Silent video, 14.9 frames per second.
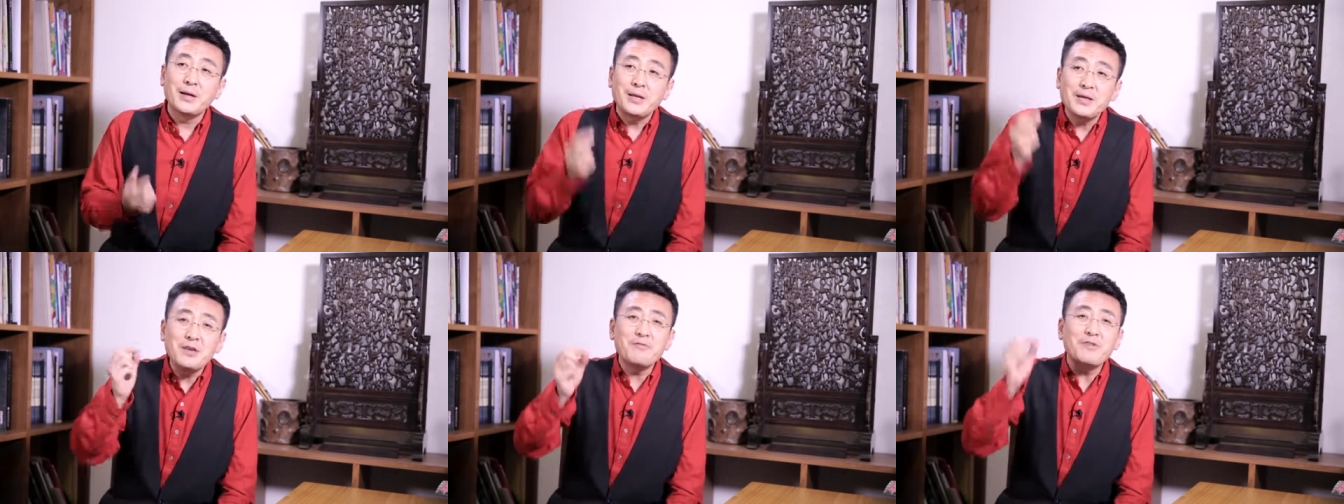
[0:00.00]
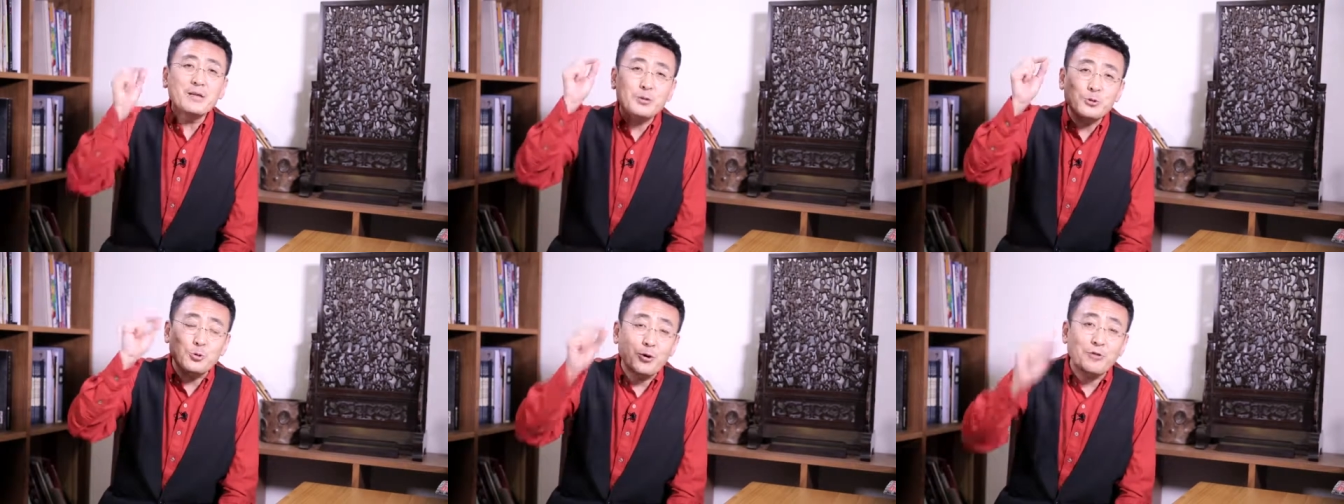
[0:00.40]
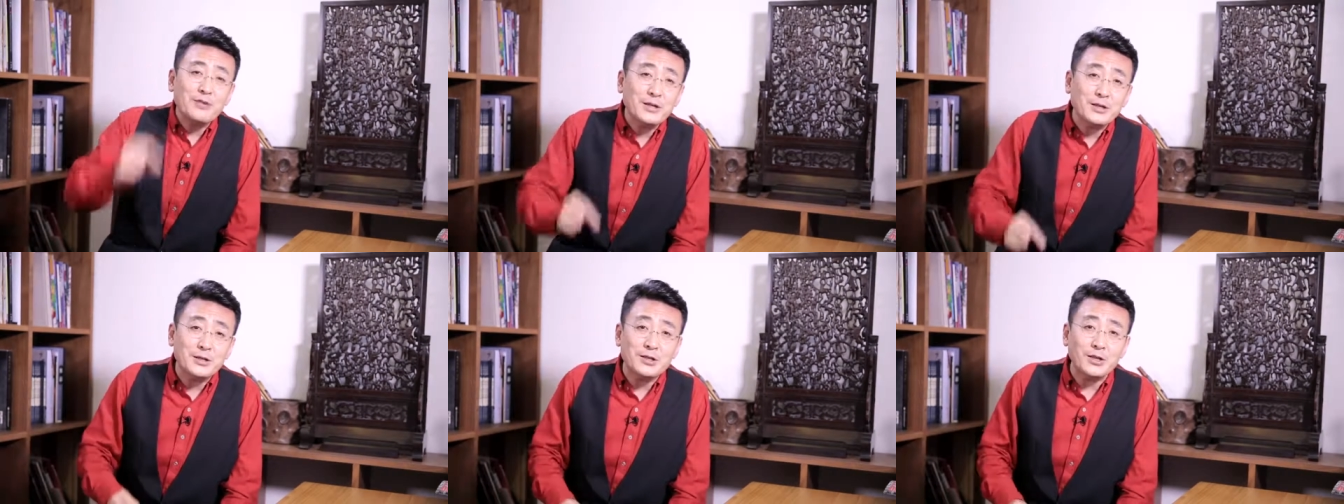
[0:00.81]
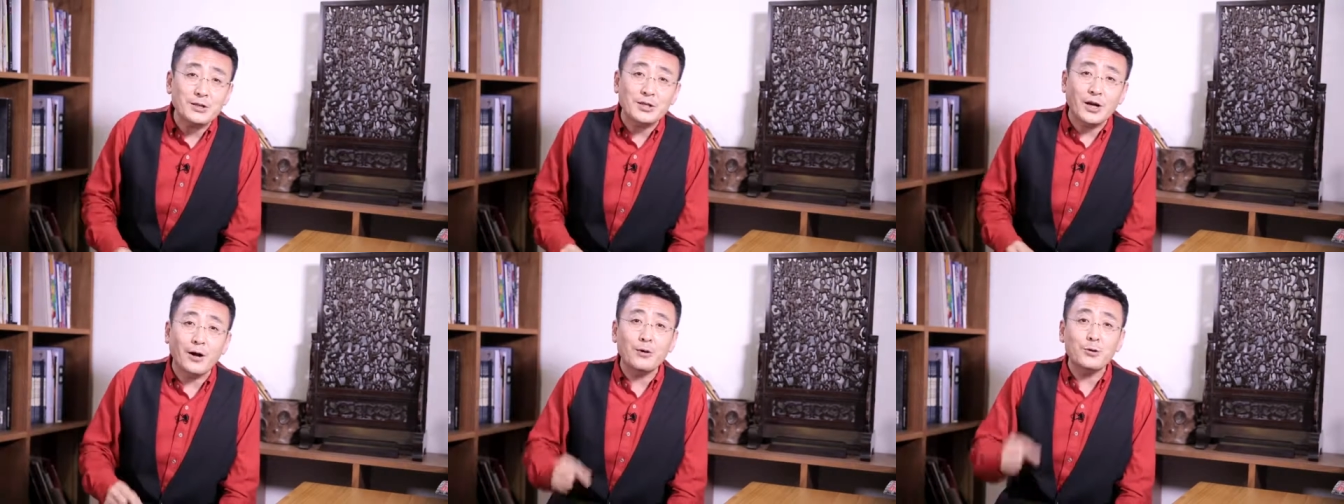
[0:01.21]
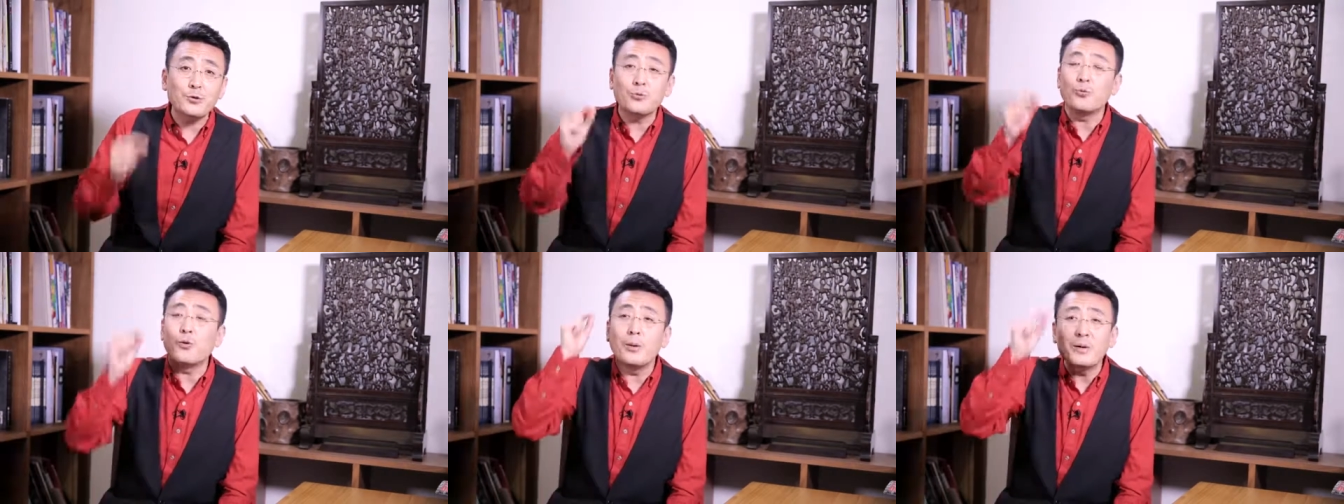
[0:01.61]
因为所谓的正常，
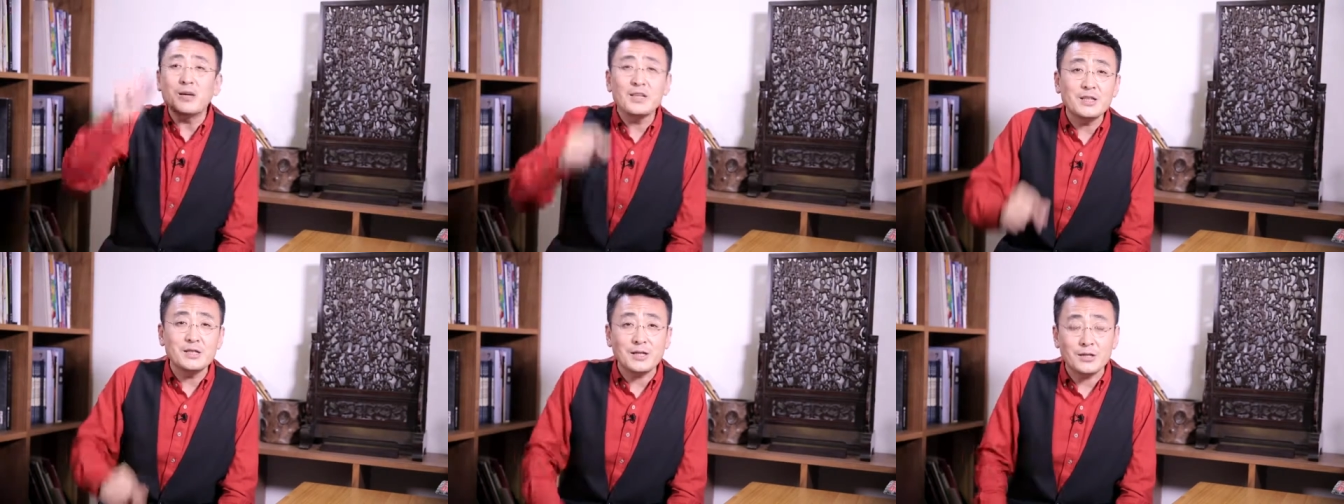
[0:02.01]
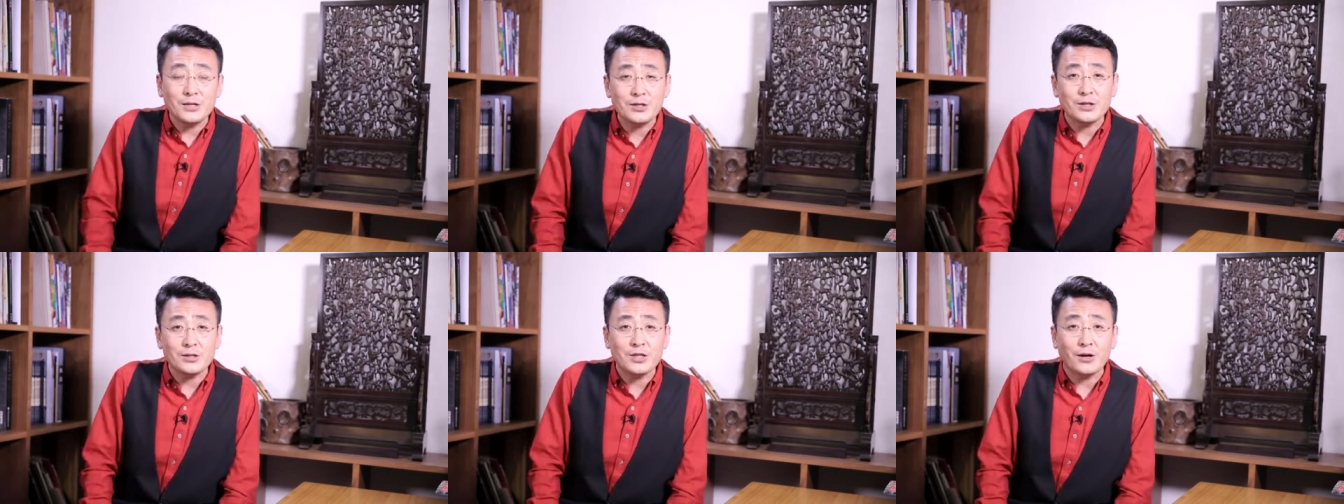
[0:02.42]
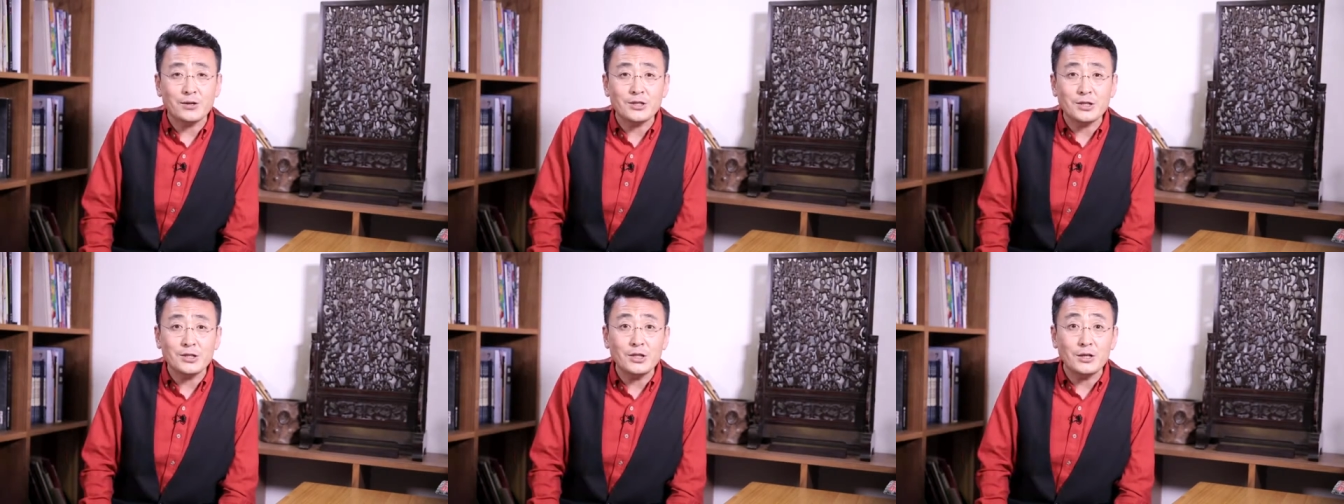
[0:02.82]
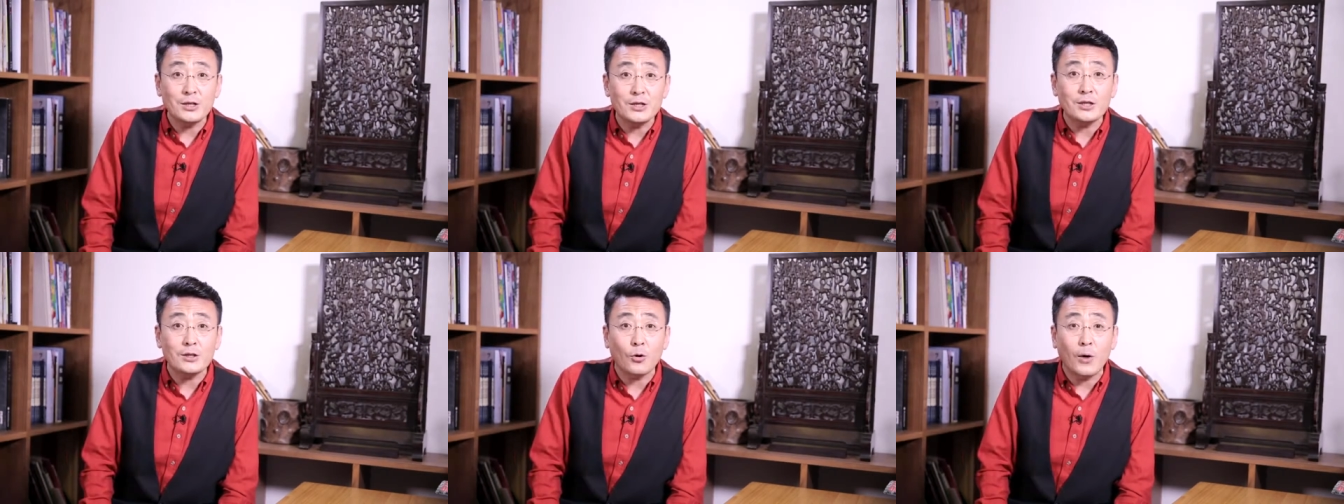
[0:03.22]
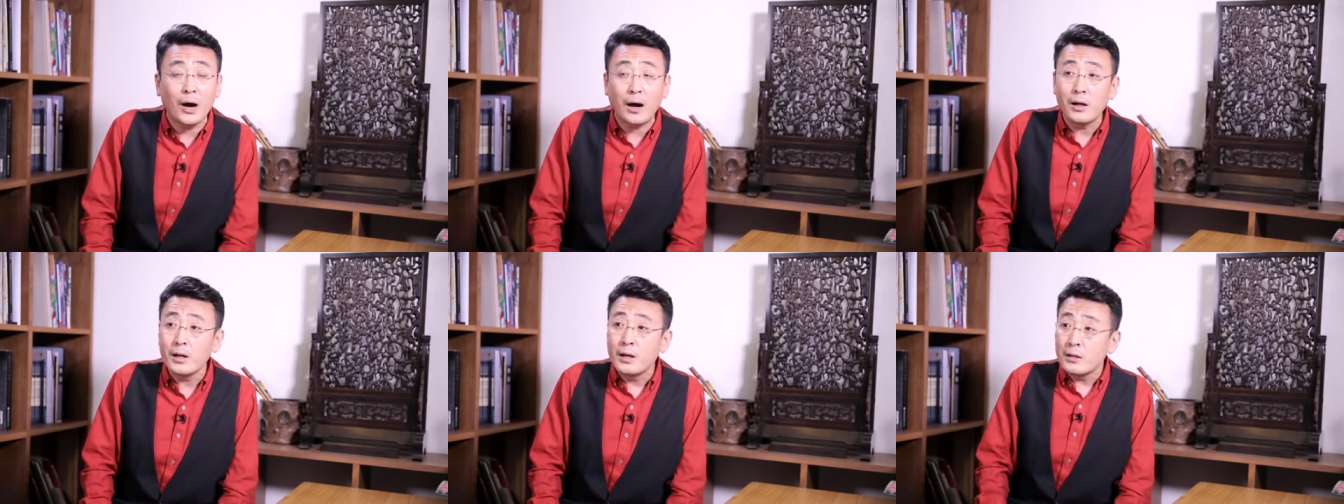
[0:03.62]
用我们理解的正常这个定义的
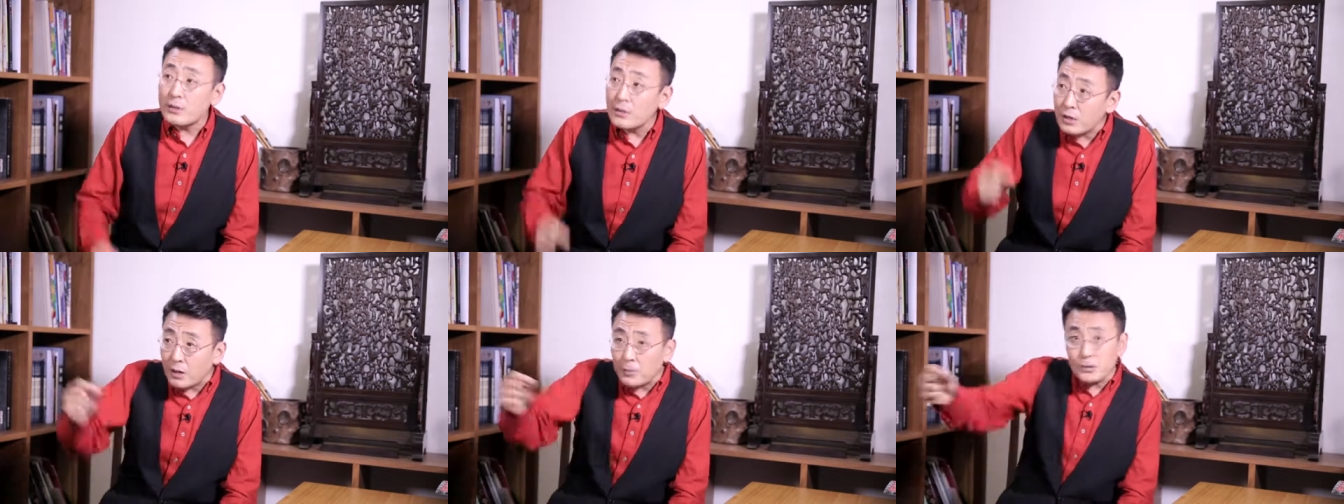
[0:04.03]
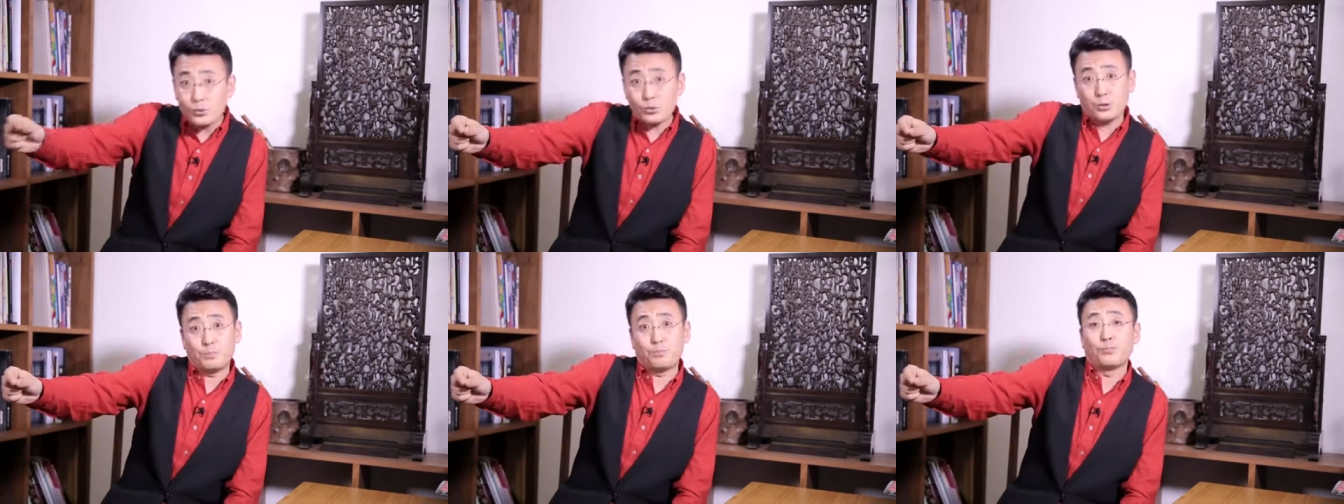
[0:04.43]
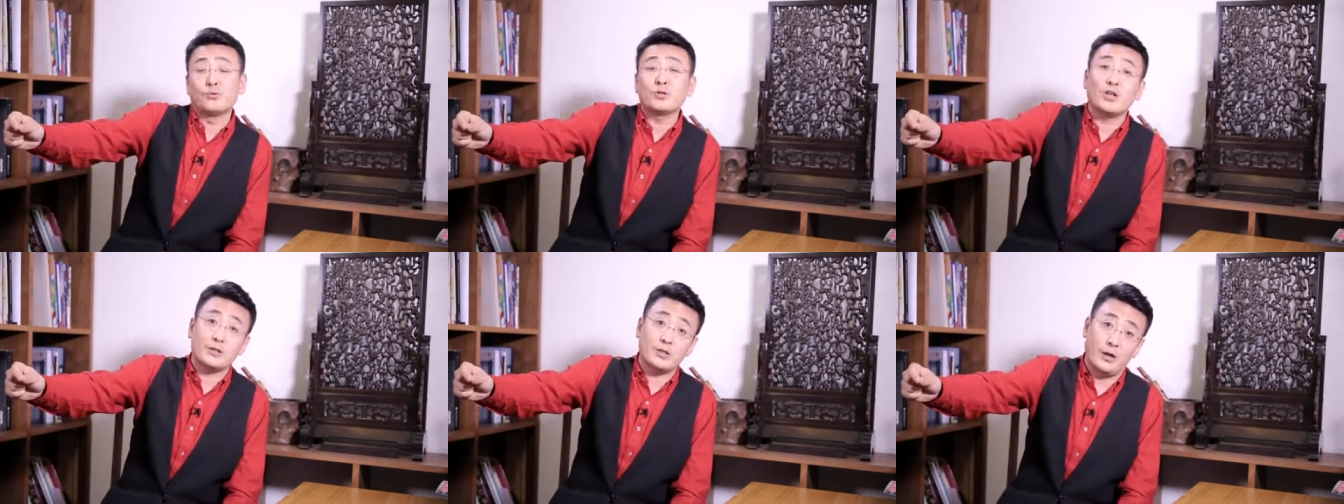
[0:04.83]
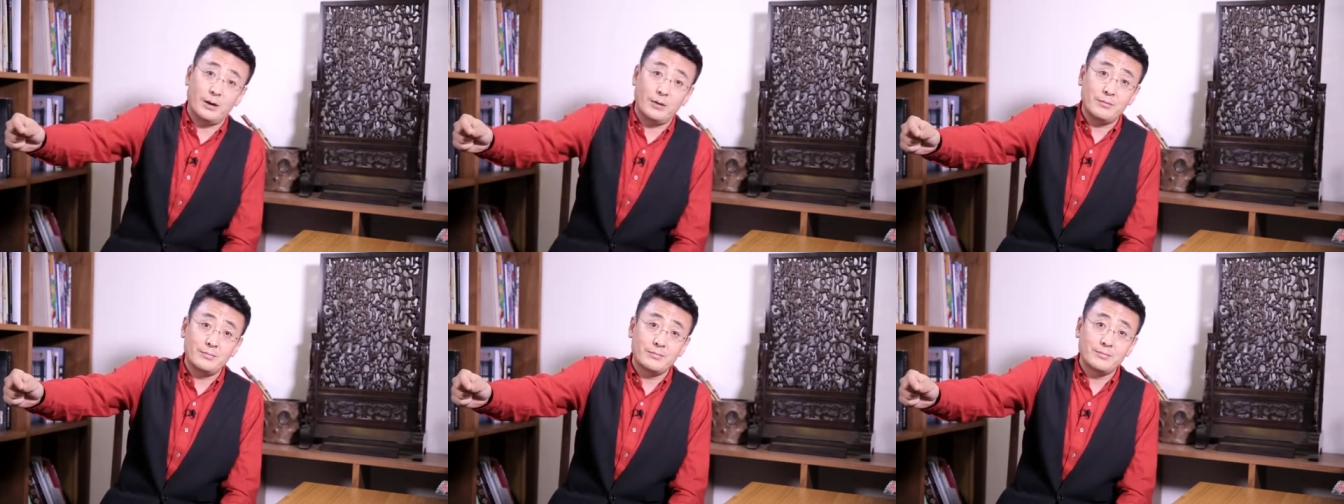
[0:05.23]
话，那他们就是不正常。